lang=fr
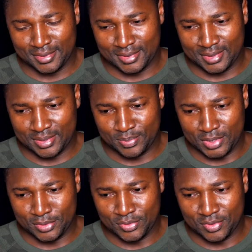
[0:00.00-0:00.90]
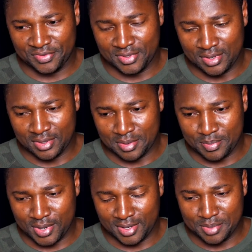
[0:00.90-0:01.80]
c'est pas du tout évident d'en
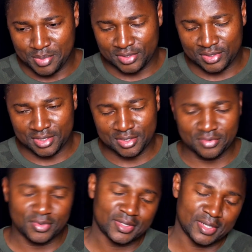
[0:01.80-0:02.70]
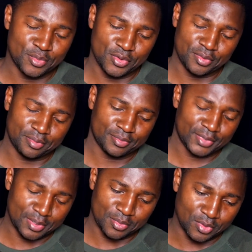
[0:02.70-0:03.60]
parler parce qu'à chaque fois ça me,
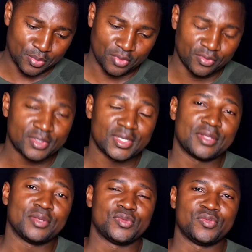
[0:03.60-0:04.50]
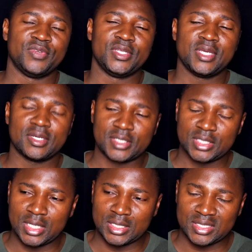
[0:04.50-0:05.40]
ça me Ça un souvenir
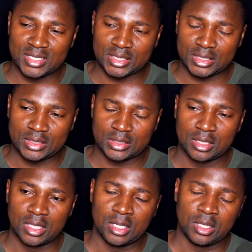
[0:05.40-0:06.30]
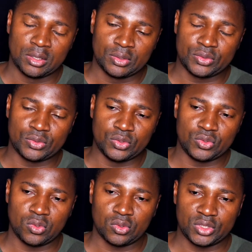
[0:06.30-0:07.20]
assez, assez triste. Ce
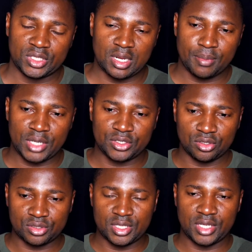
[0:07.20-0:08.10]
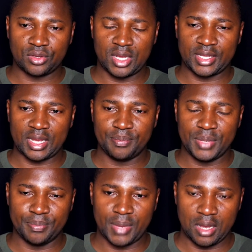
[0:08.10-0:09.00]
jour, j'ai la malchance d'être
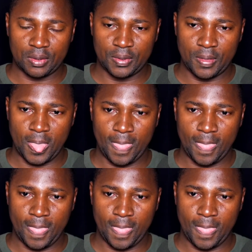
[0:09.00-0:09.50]
attrapé par euh,